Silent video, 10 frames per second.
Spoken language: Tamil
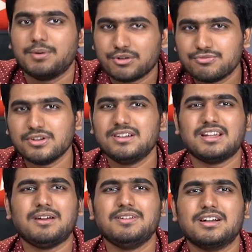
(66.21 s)
படம் ஃபுல்லாக
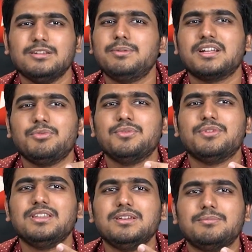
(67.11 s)
ட்ராவல் ஆகுது பட் அவங்க
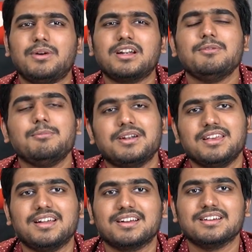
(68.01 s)
வந்து மாட்டவே
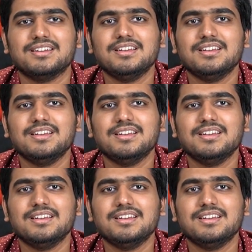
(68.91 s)
மாட்டேங்கிறாங்க